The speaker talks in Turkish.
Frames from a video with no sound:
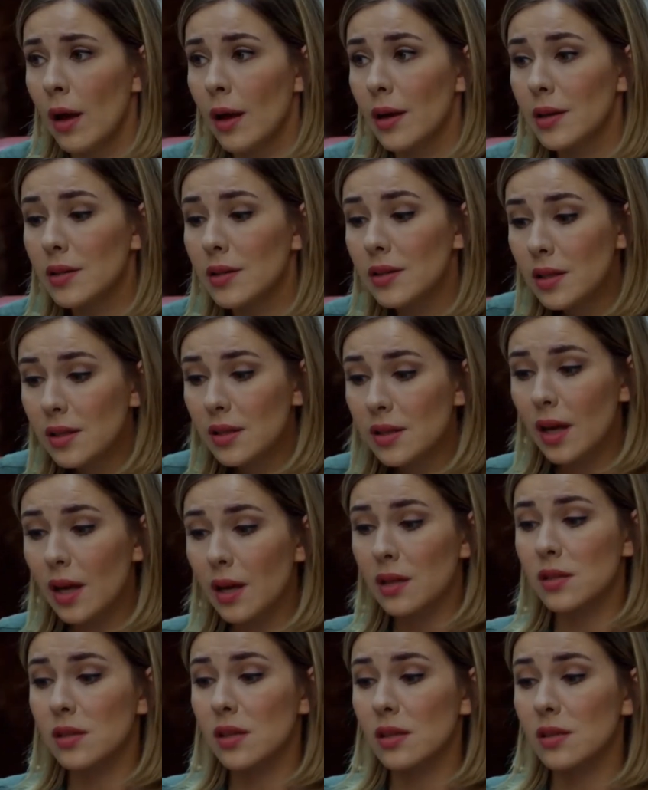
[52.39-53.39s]
E sana
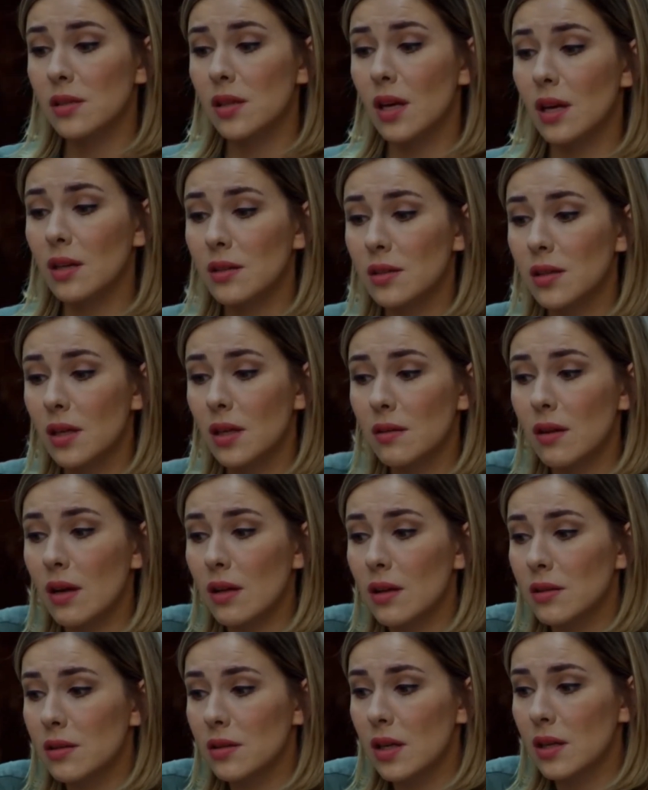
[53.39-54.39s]
gelsek sen de
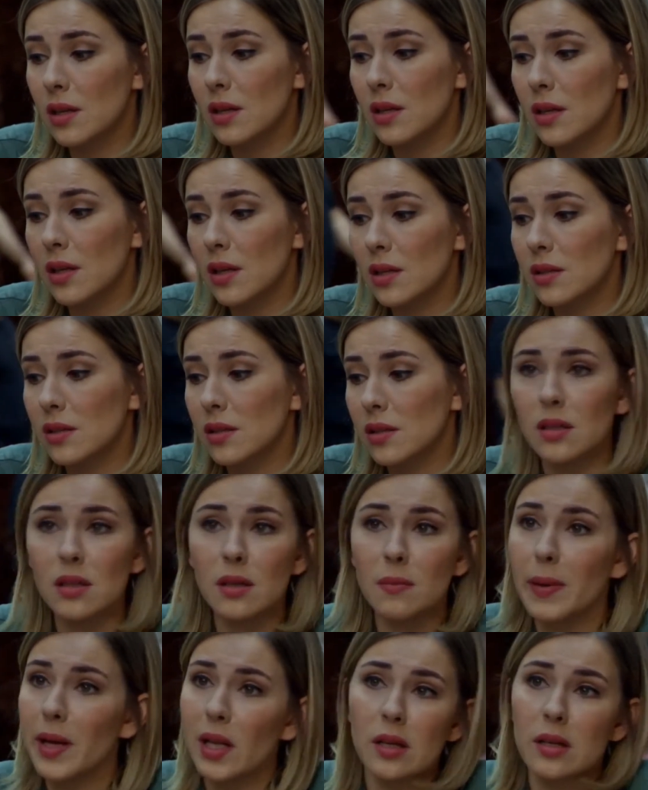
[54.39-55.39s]
zaten senin
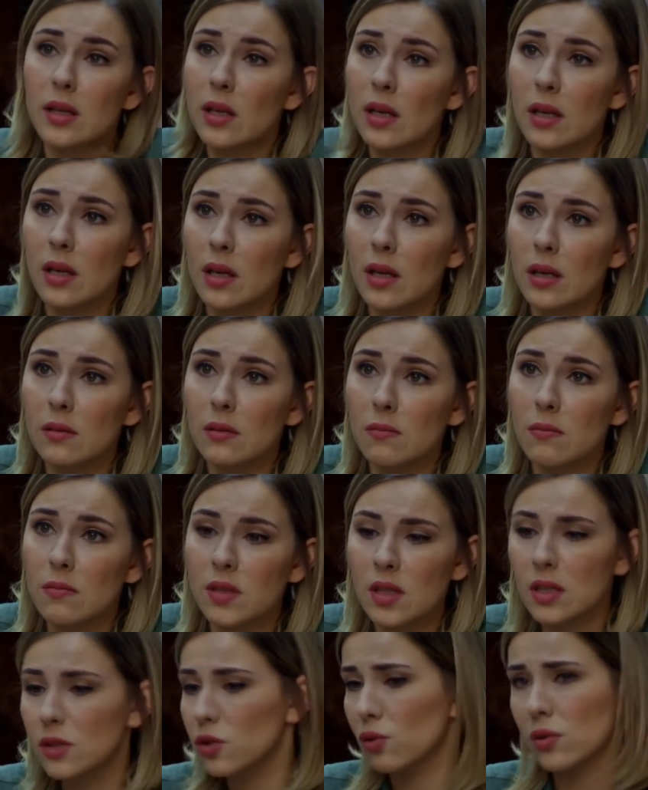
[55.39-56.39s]
canının ne istediği belli değil
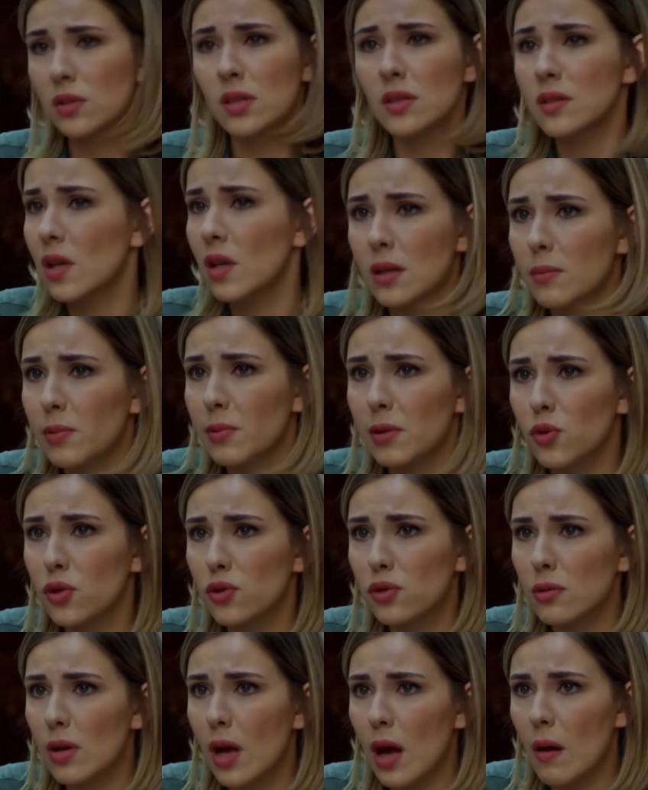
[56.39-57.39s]
ki. Sana sorsam sen de
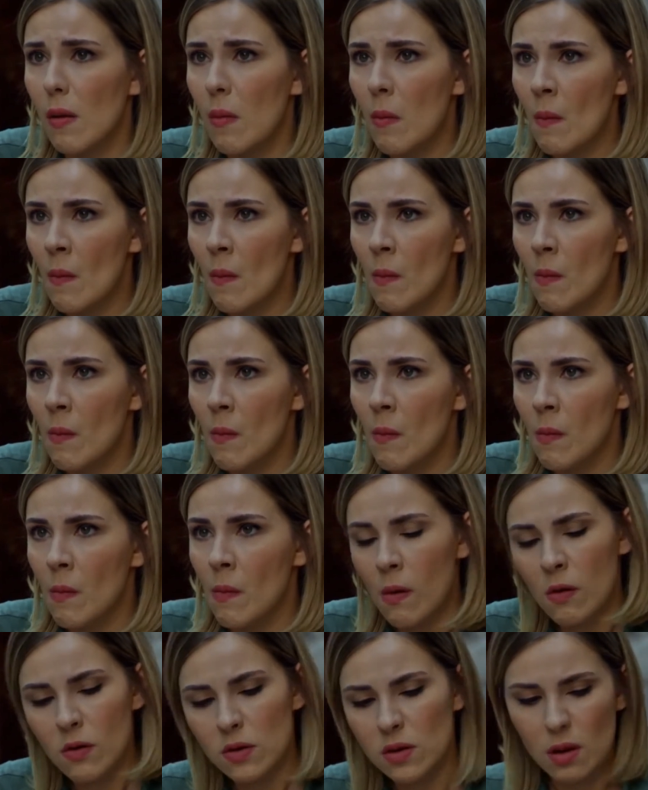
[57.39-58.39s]
bilmiyorsun yani.
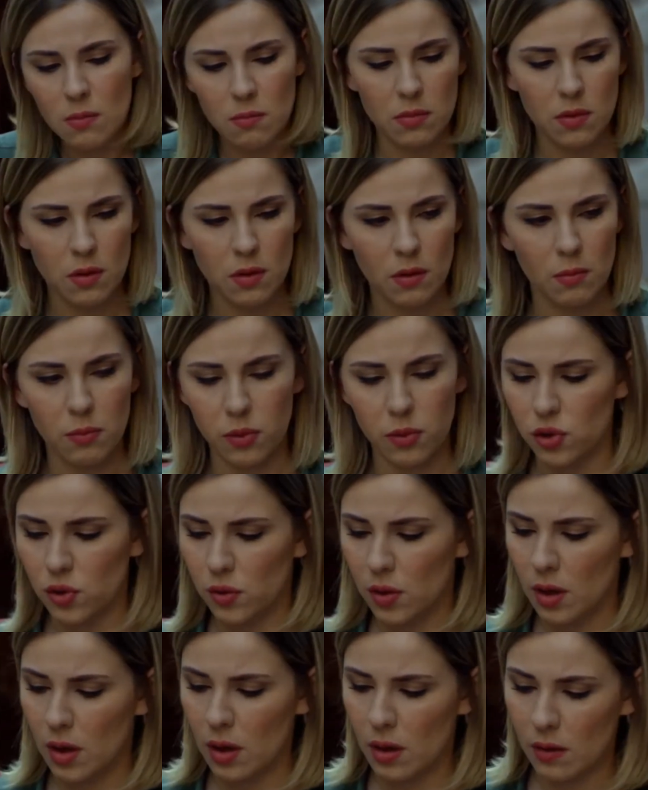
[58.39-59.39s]
O yüzden
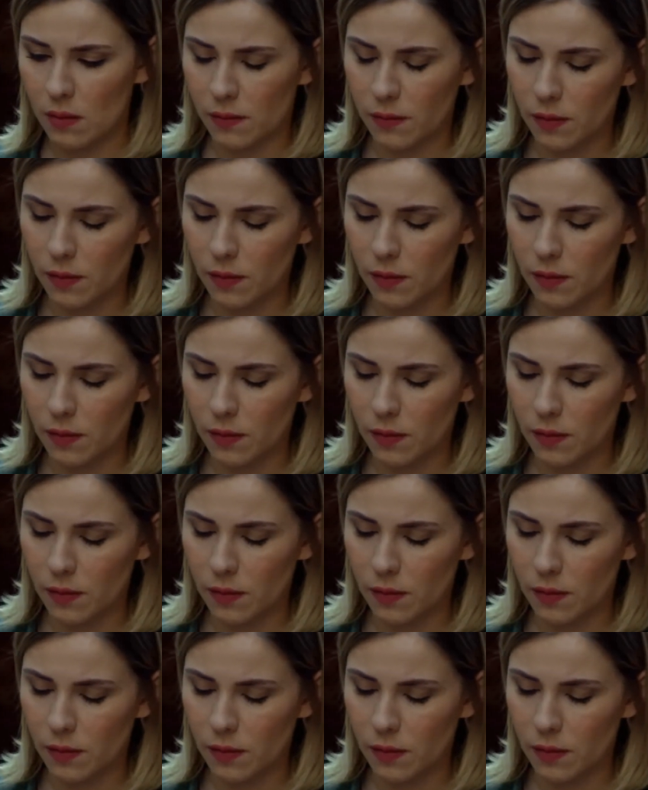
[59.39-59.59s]
Boş ver yani.